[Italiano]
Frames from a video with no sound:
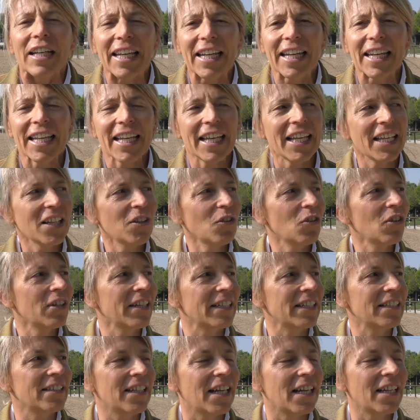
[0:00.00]
credo
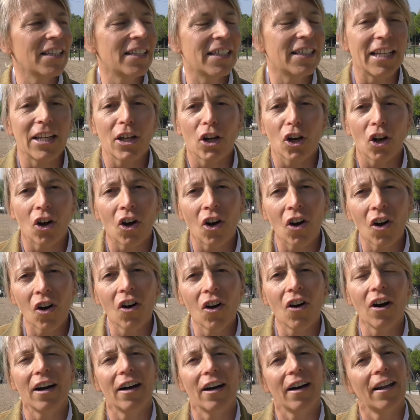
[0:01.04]
che
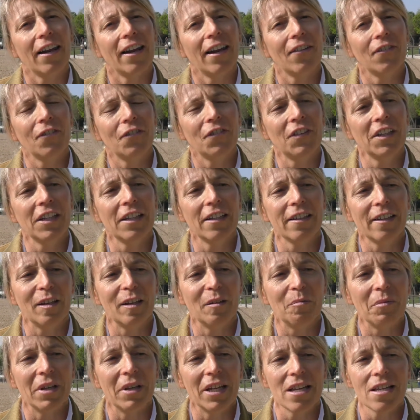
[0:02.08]
salterò alla fine
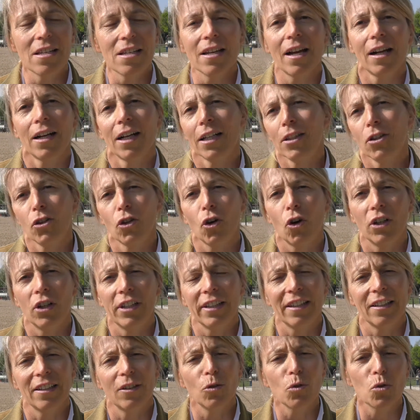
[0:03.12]
del mese a
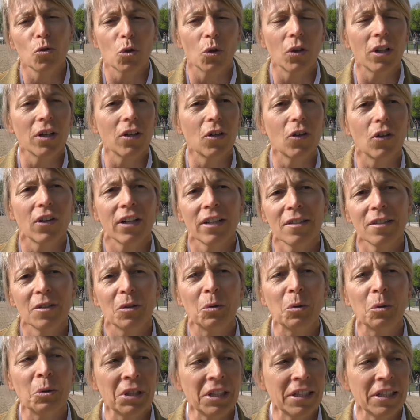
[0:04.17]
Cattolica, non sono ancora
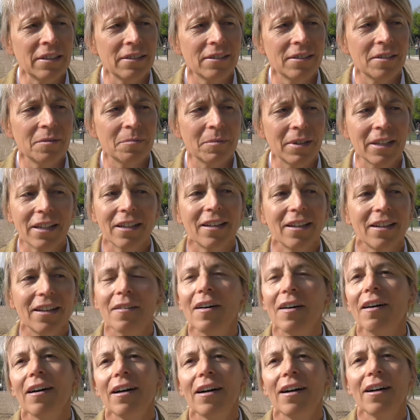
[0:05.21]

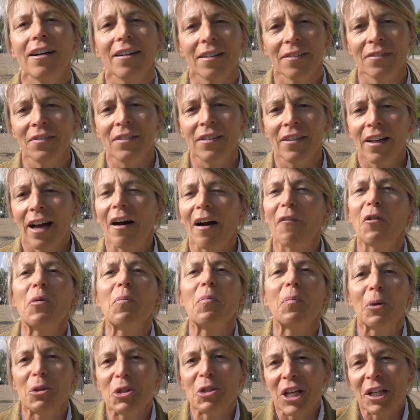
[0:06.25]
sicurissima, avevo in
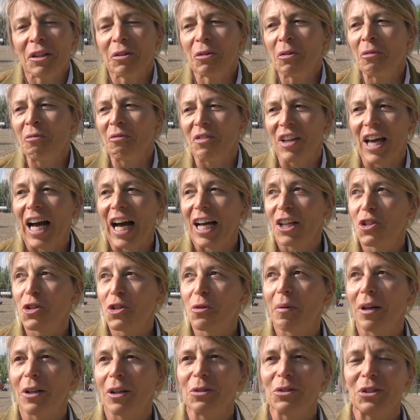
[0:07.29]
progetto un viaggio
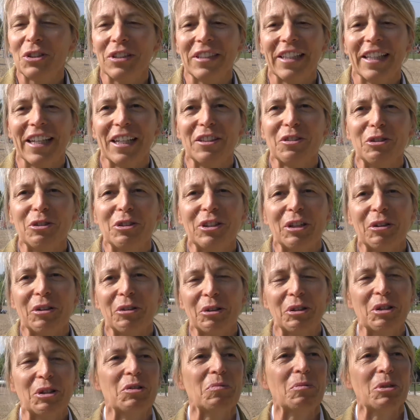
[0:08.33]
ma considerato il
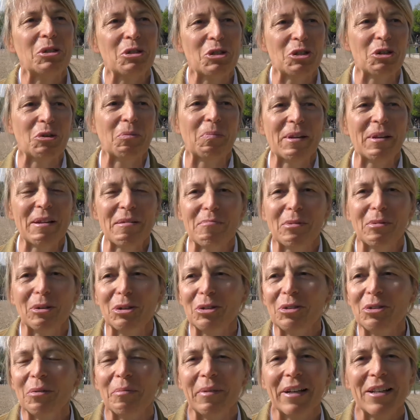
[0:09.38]
terrorismo in giro per il
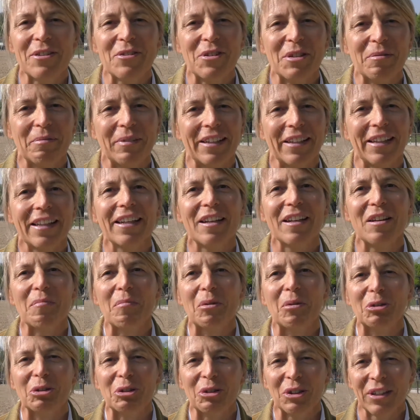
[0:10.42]
mondo è meglio rimanere nel
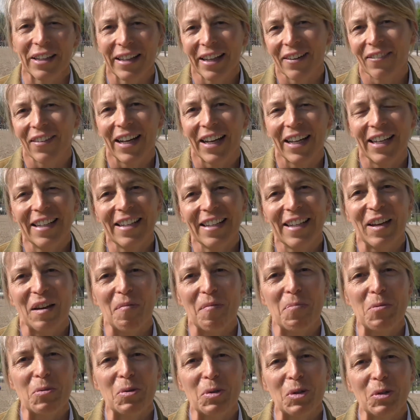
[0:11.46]
mondo dei cavalli che è
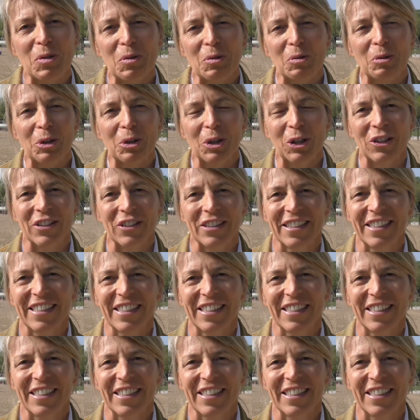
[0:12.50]
più sicuro.